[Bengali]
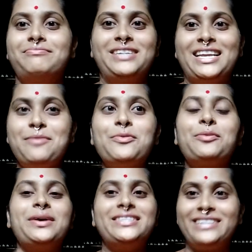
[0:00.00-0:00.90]
মানে কি
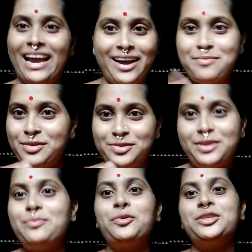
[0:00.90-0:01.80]
বলবো এই জায়গার
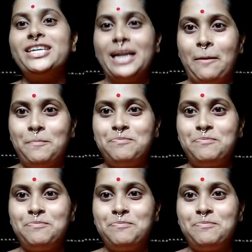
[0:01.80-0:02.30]
মানুষটা বোঝে না